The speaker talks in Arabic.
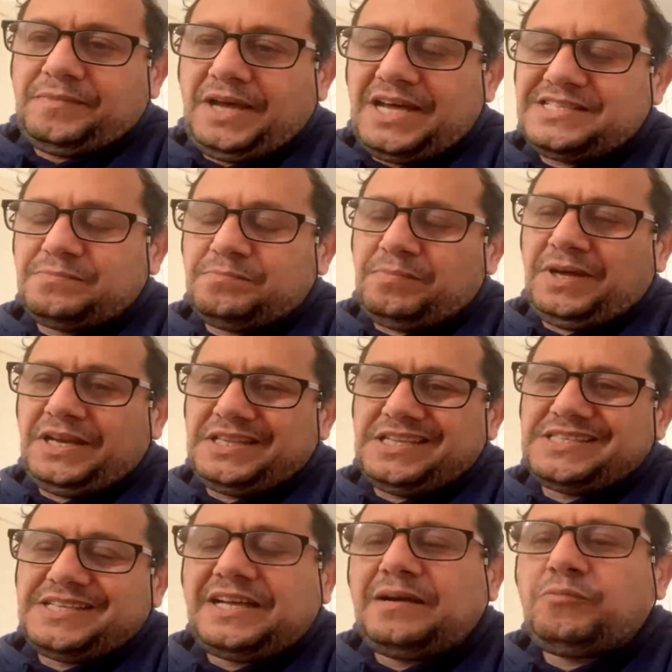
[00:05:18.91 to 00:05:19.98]
حسب معناتها
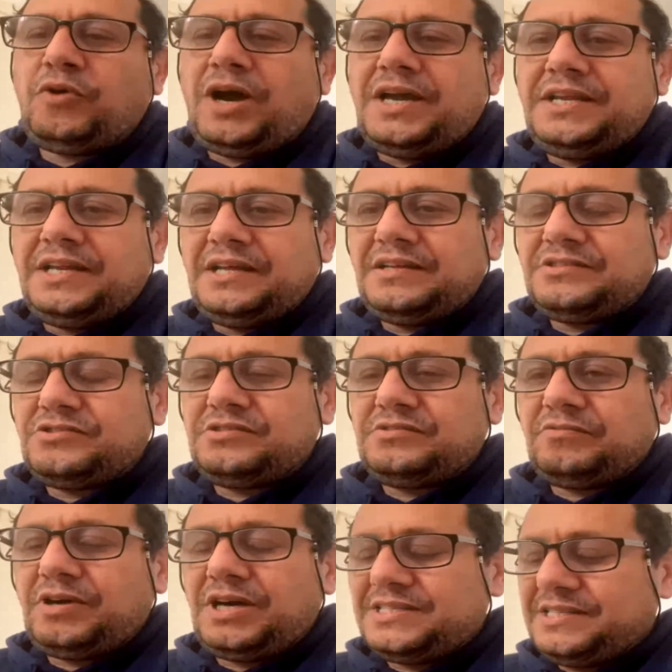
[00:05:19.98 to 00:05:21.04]
سكه معينه
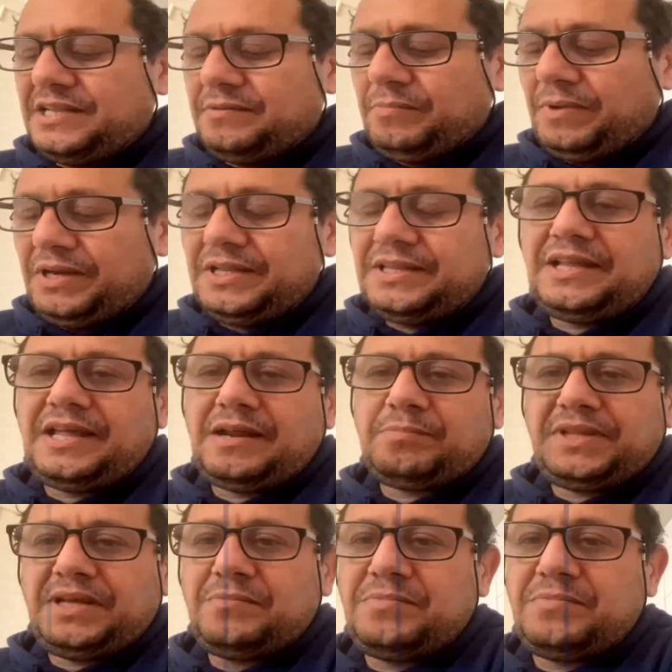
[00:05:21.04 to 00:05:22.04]
وخاصه معناتها ربطها